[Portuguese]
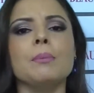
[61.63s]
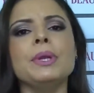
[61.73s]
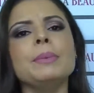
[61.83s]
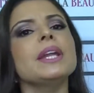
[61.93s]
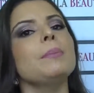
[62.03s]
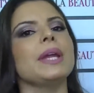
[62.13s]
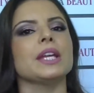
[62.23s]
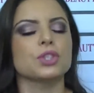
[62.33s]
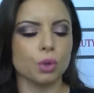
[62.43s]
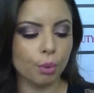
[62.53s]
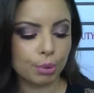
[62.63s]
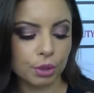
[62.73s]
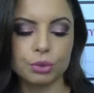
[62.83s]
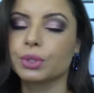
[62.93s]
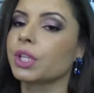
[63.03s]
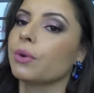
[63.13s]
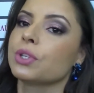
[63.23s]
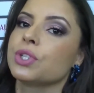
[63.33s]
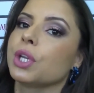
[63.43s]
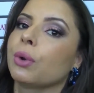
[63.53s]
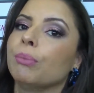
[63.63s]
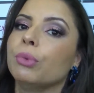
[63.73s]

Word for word: Primeiramente, um produto que eu indico